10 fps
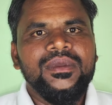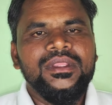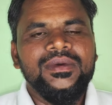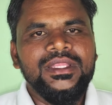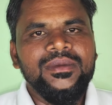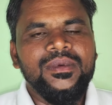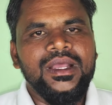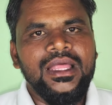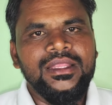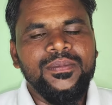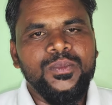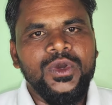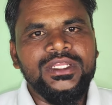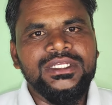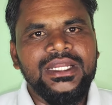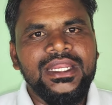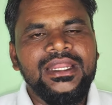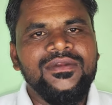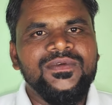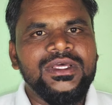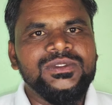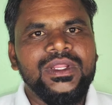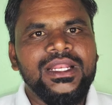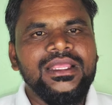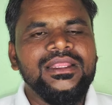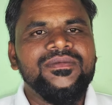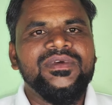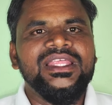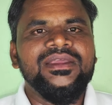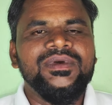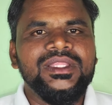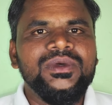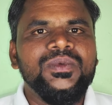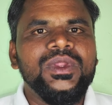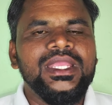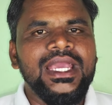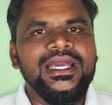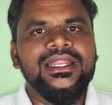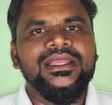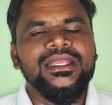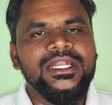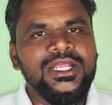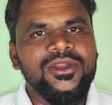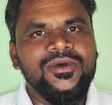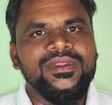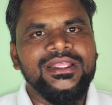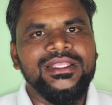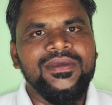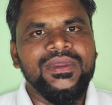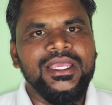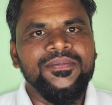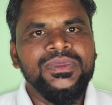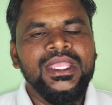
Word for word: இது வந்து அந்த ப்ரொடக்ஷன் டீட்டெயில் ஃபுல்லாக சொல்லிடுறேன் இது விதை வந்து ஒரு ஏக்கருக்கு எட்டு கிலோ விதை தேவைங்க